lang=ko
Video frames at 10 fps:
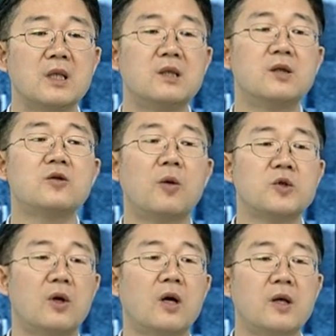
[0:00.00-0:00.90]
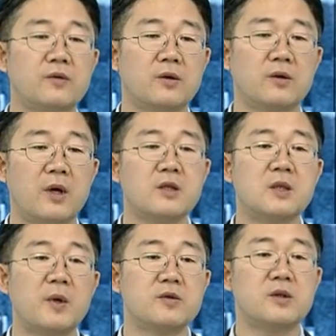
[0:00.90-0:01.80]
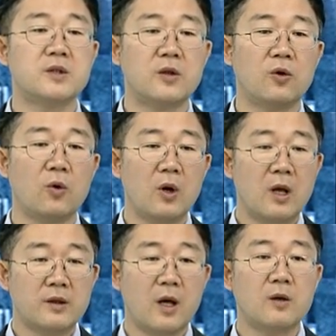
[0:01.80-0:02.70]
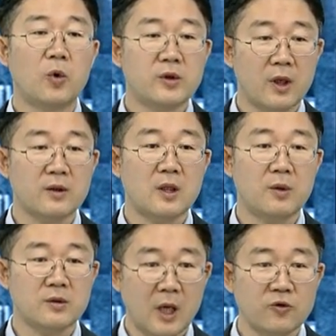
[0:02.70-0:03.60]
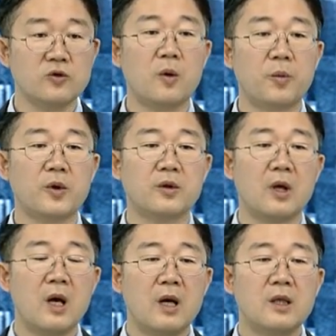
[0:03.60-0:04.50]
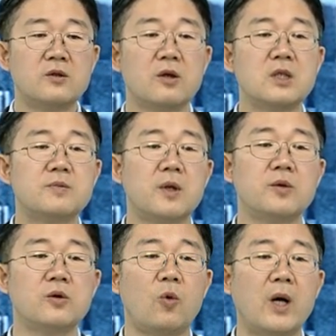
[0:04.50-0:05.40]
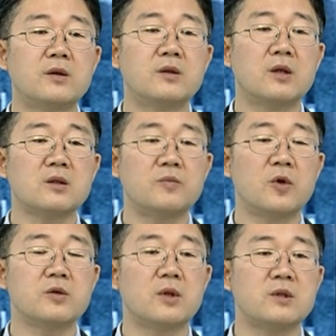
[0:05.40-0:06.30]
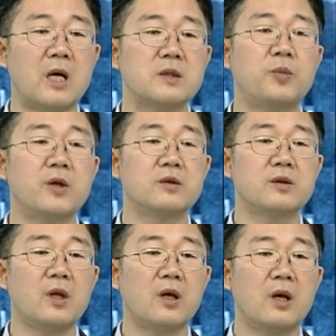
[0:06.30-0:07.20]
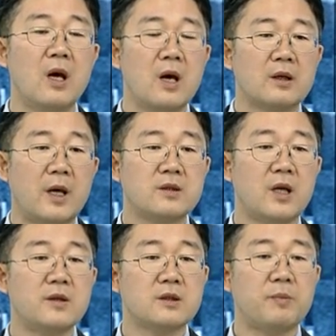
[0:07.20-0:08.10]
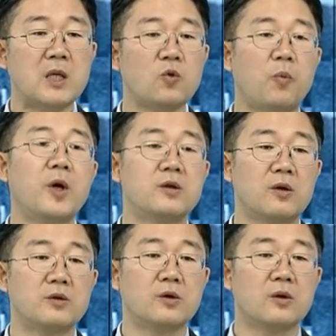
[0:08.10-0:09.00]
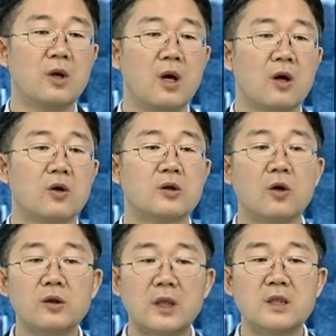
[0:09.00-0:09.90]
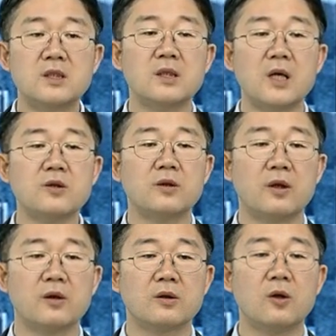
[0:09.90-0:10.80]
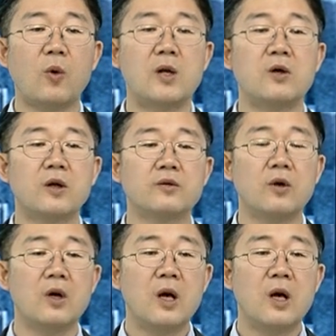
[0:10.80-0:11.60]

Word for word: 2등 기업 전락을 했어요. HBS를 음, 제대로 대응을 못했기 때문에 상승률 보면은 네. 2023년도 YTD가 삼성전자는 40%인데 SK하이닉스 85%거든요. 어, 네. 그걸 딱 인지를 하셔야 돼요. 그걸 관련해서